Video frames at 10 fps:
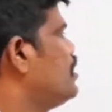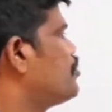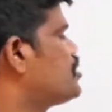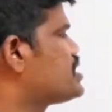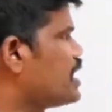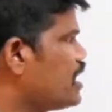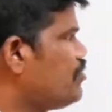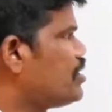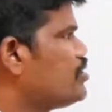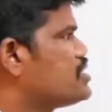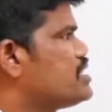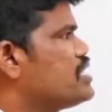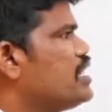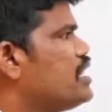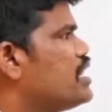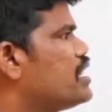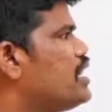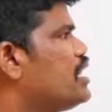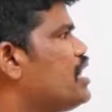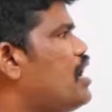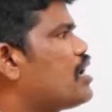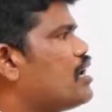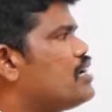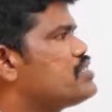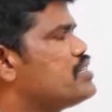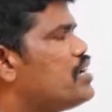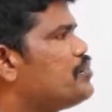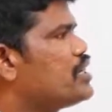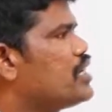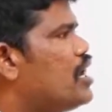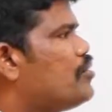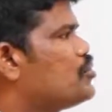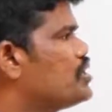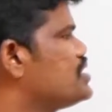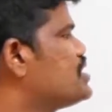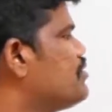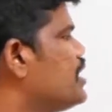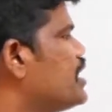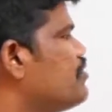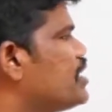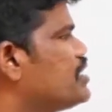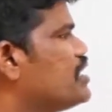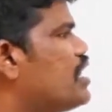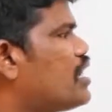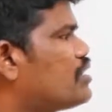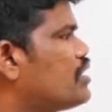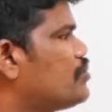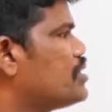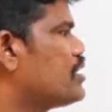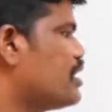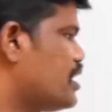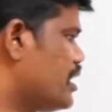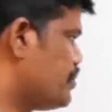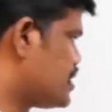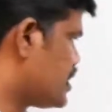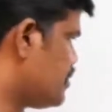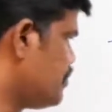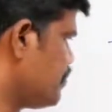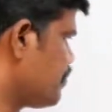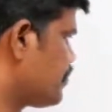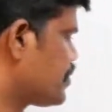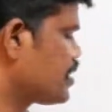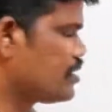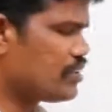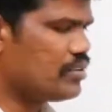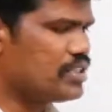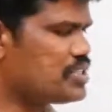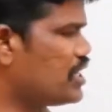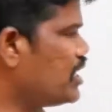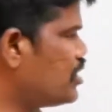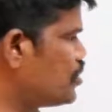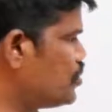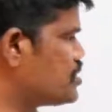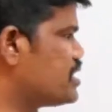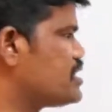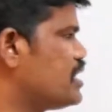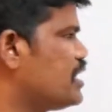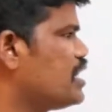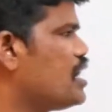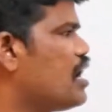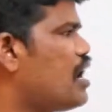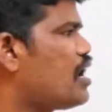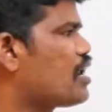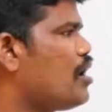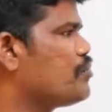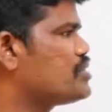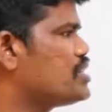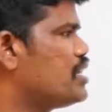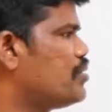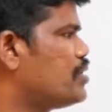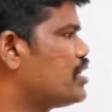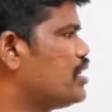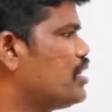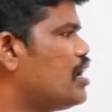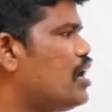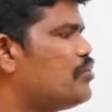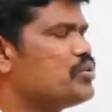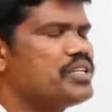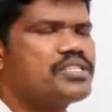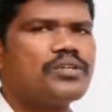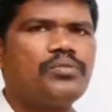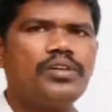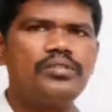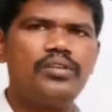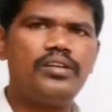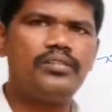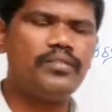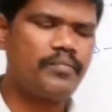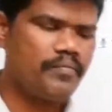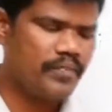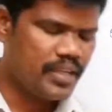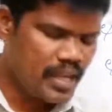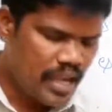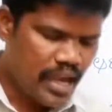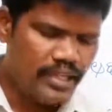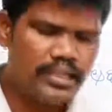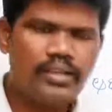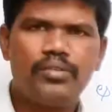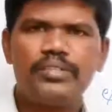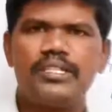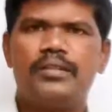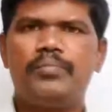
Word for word: ఇప్పుడు చర్య వన్ వచ్చేసి ఏంటి అంటే ఆ రాజీనామాని ఆమోదించి వేరే వ్యక్తిని ఆర్థిక మంత్రిగా నియమించడం తర్వాత చర్య టూ వచ్చేసి ఆ రాజీనామాని ఆమోదించకూడదు అన్నాడు అయితే ఇక్కడ ఒక చిన్న